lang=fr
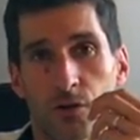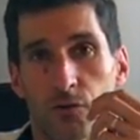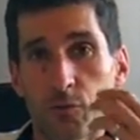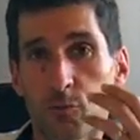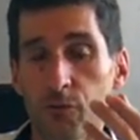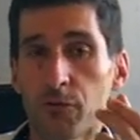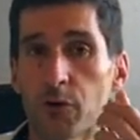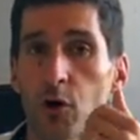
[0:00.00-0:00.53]

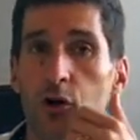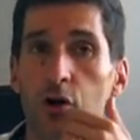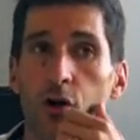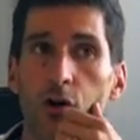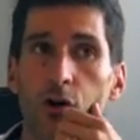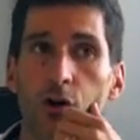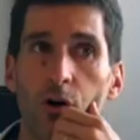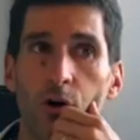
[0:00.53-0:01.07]
Vous pouvez
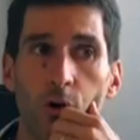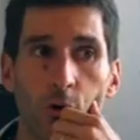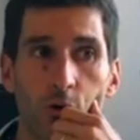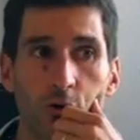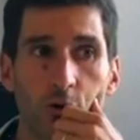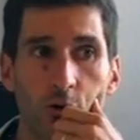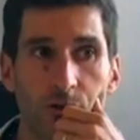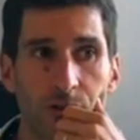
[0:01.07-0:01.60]
encore
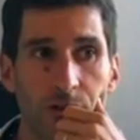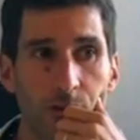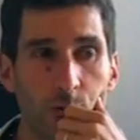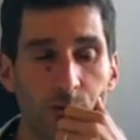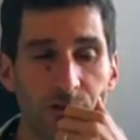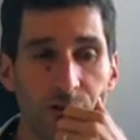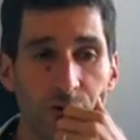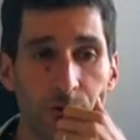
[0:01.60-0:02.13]
ressentir
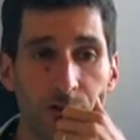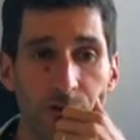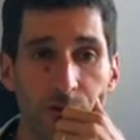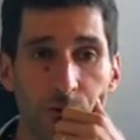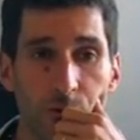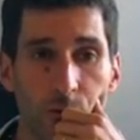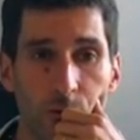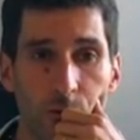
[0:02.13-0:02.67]
une
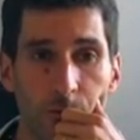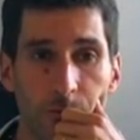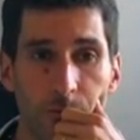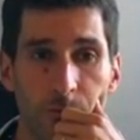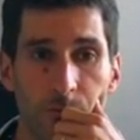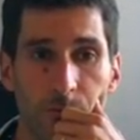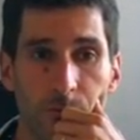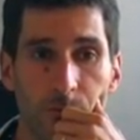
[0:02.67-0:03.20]
situation
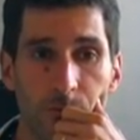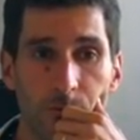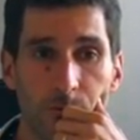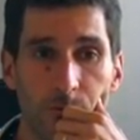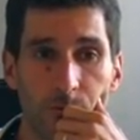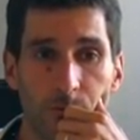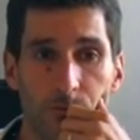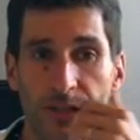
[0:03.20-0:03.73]

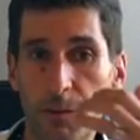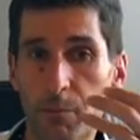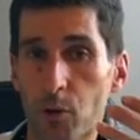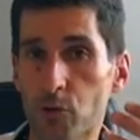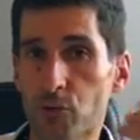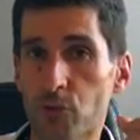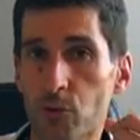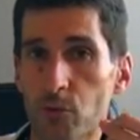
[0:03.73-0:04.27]

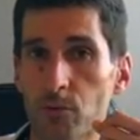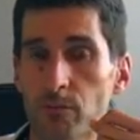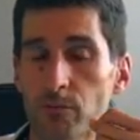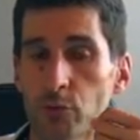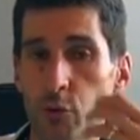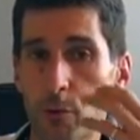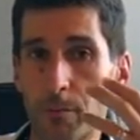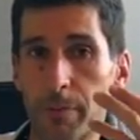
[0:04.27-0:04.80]
d'abandon,
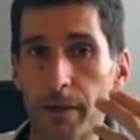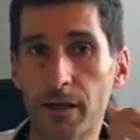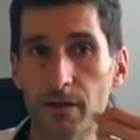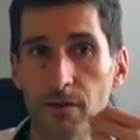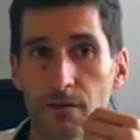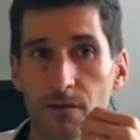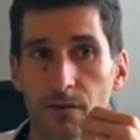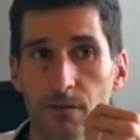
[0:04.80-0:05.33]
de
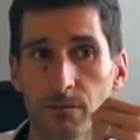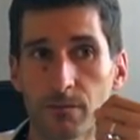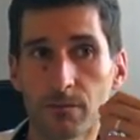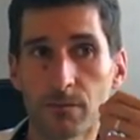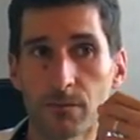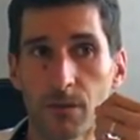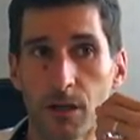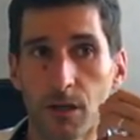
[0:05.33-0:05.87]
perte,
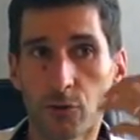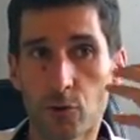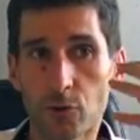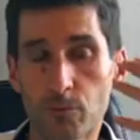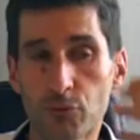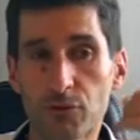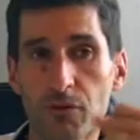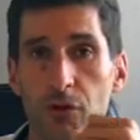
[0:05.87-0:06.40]
de
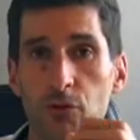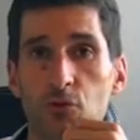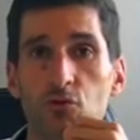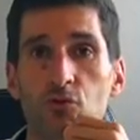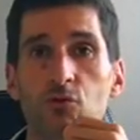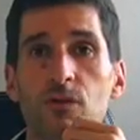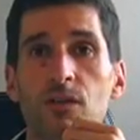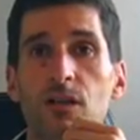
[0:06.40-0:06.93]
ne plus avoir de
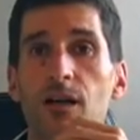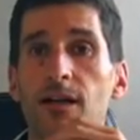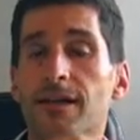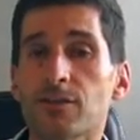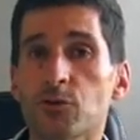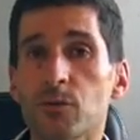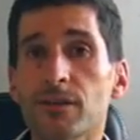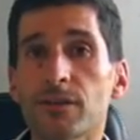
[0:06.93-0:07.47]
soutien à
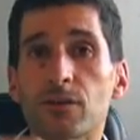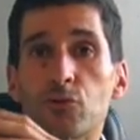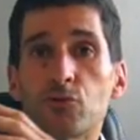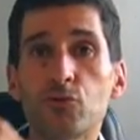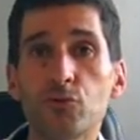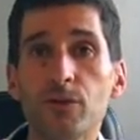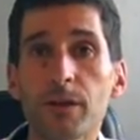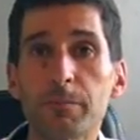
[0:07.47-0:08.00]
la suite
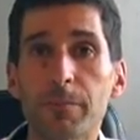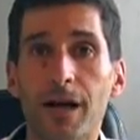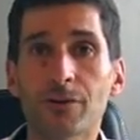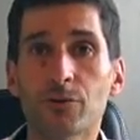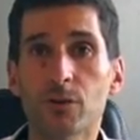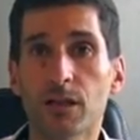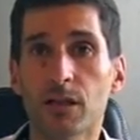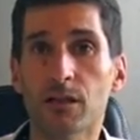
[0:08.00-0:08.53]
du
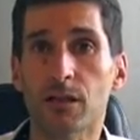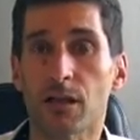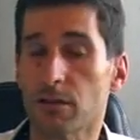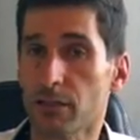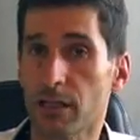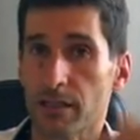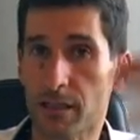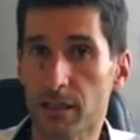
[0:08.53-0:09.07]
départ de
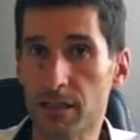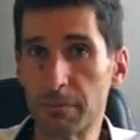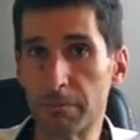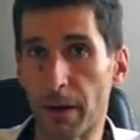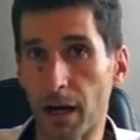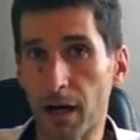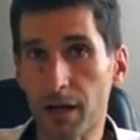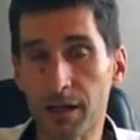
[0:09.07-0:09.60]
quelqu'un, quelqu'un qui
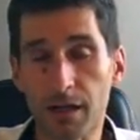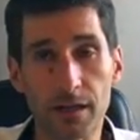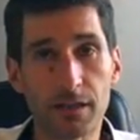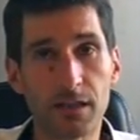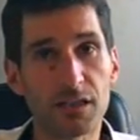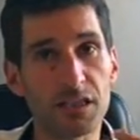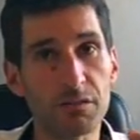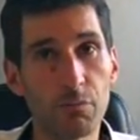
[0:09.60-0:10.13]
part,
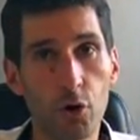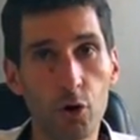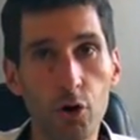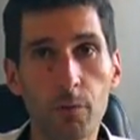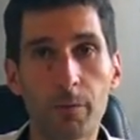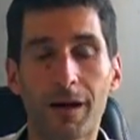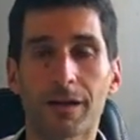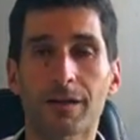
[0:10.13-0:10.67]
quelqu'un qui
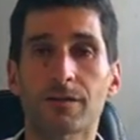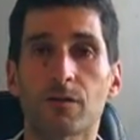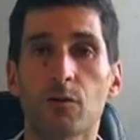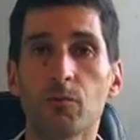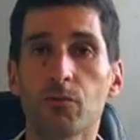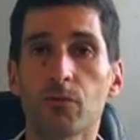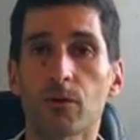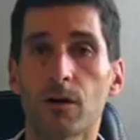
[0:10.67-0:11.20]
meurt par
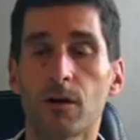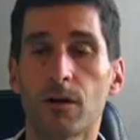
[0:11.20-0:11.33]
exemple.